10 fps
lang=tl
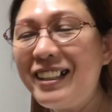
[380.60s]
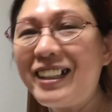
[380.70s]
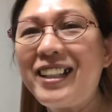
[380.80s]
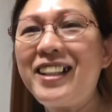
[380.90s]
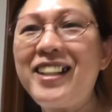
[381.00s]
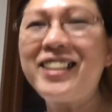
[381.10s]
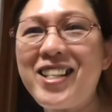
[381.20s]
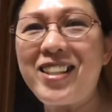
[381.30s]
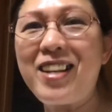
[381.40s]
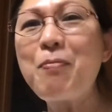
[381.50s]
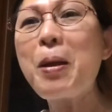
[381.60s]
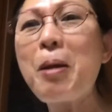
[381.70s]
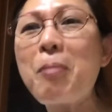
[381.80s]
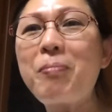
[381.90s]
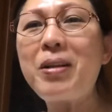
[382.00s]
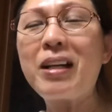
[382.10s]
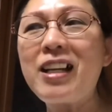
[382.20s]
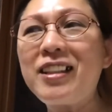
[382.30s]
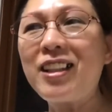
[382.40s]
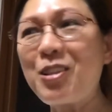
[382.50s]
Kahit leader siya,
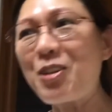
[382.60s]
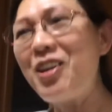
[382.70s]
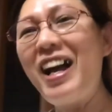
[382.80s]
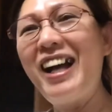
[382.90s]
pinagalitan ko.